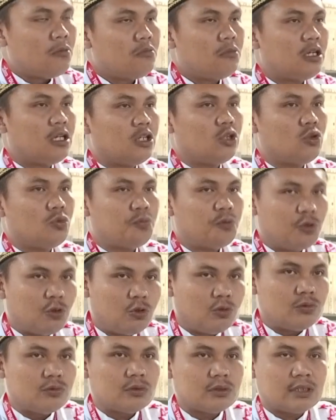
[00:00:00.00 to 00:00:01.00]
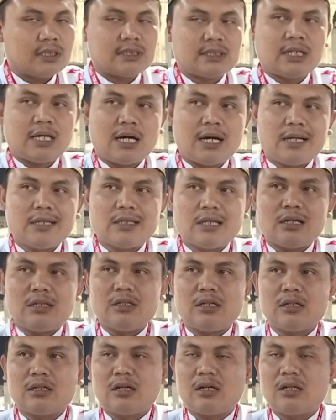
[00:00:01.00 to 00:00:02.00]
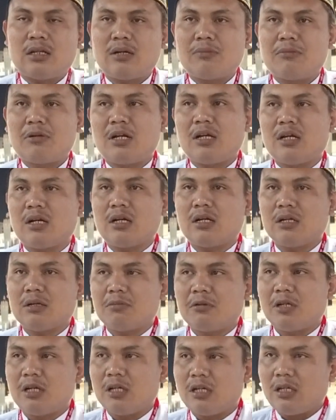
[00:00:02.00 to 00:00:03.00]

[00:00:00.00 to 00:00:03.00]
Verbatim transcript: Begitupun kesehatan yang Allah berikan kepada